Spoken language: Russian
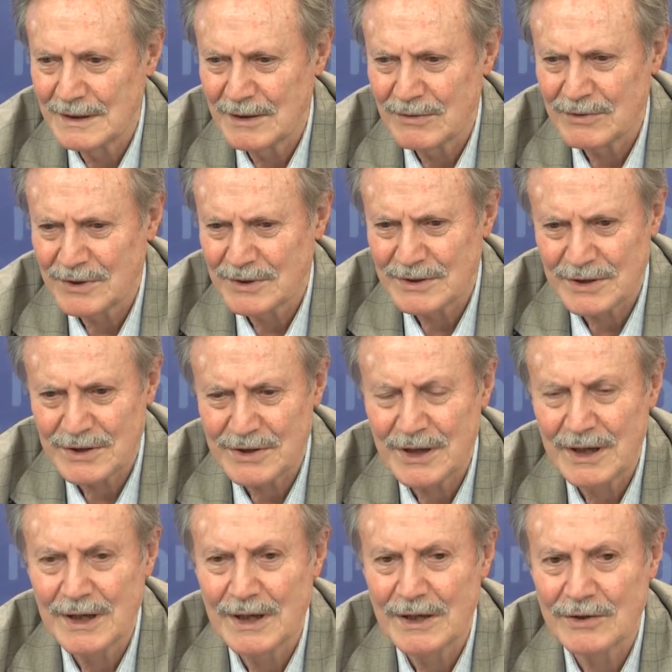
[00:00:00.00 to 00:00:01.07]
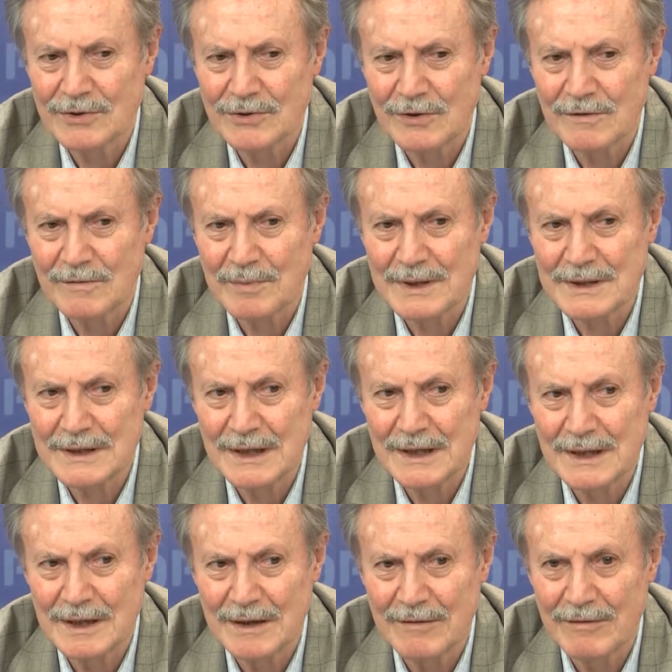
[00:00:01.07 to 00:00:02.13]
я очень сожалею, что он в
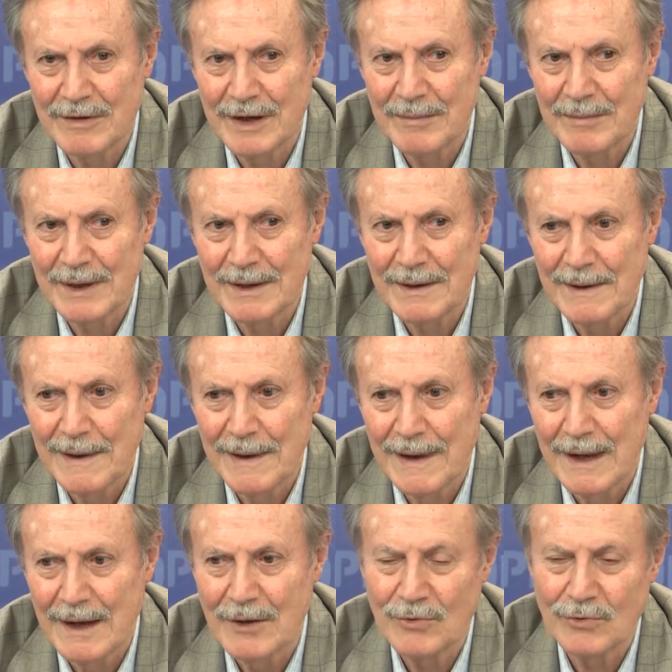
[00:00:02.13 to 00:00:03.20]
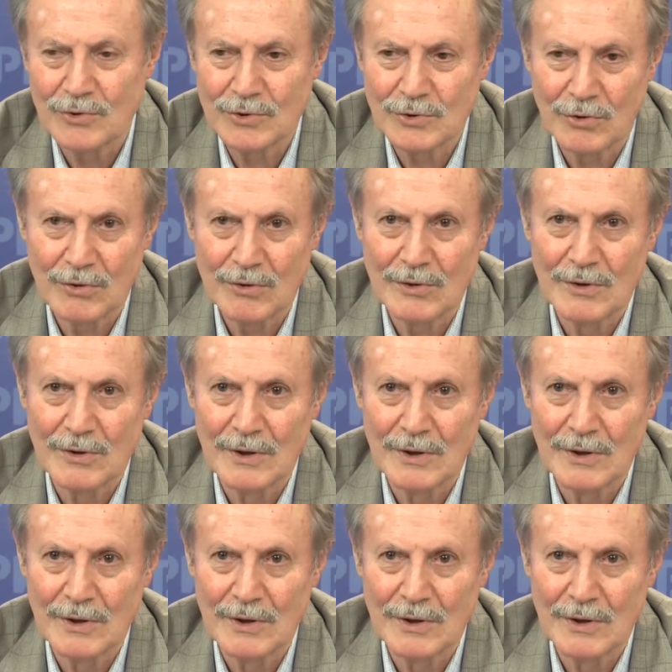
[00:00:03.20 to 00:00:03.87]
последнее время ушел.